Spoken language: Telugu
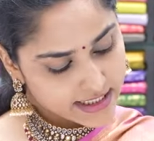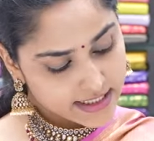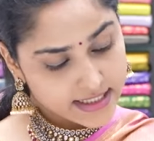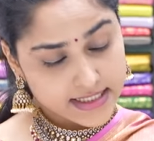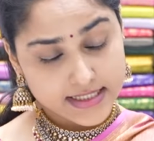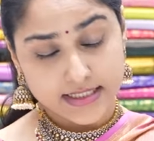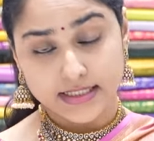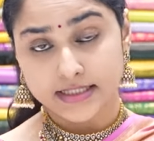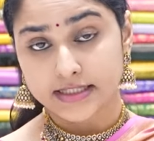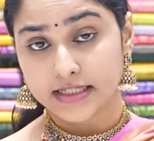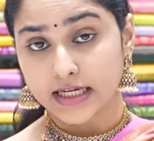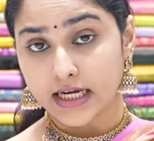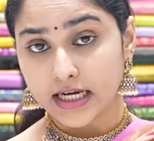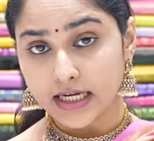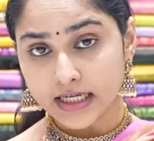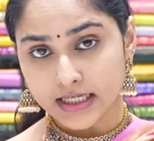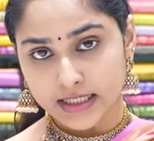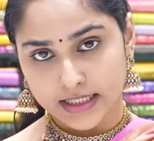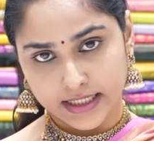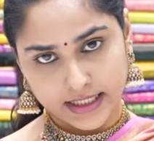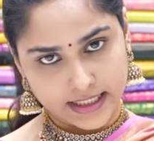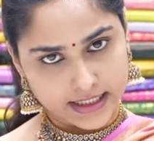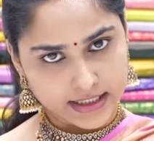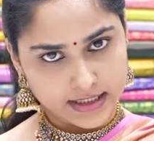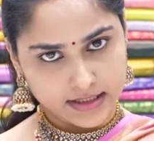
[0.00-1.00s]
సారీ ఇస్ అ డార్క్
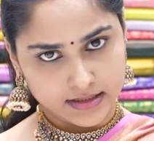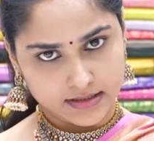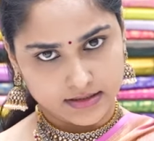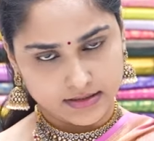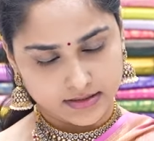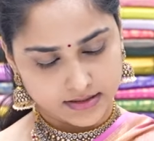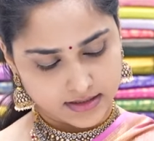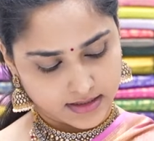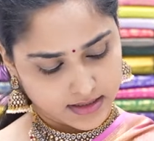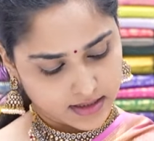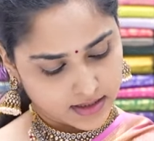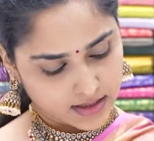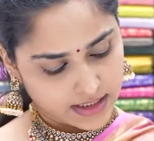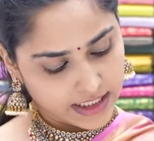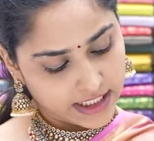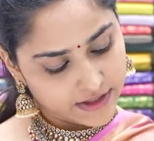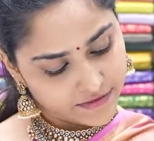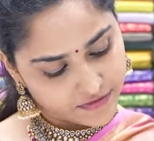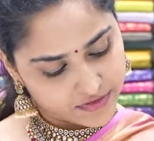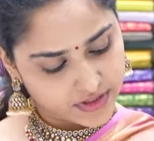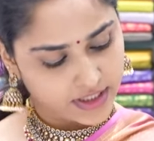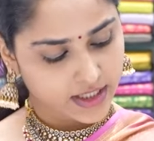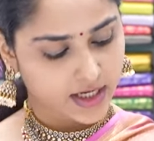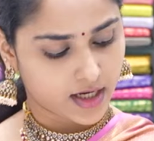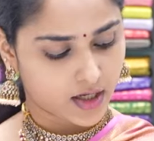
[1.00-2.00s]
గ్రీన్
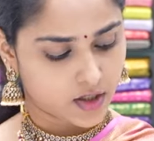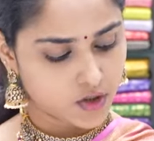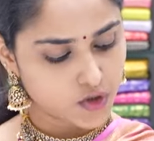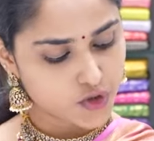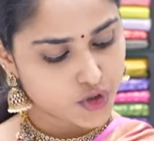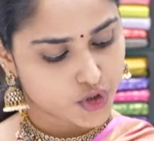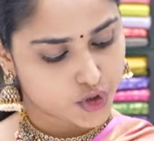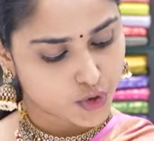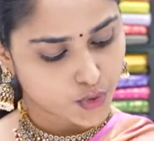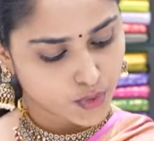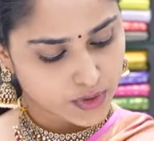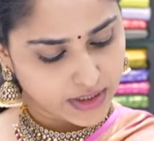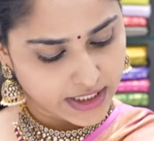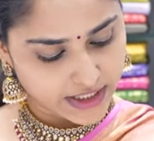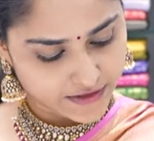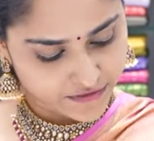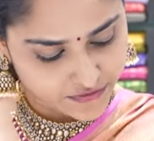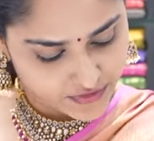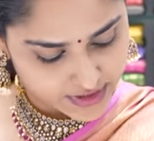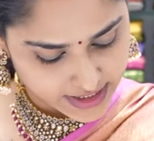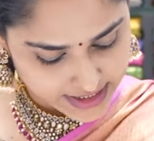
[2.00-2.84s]
లీఫ్ గ్రీన్ అనొచ్చు లీఫ్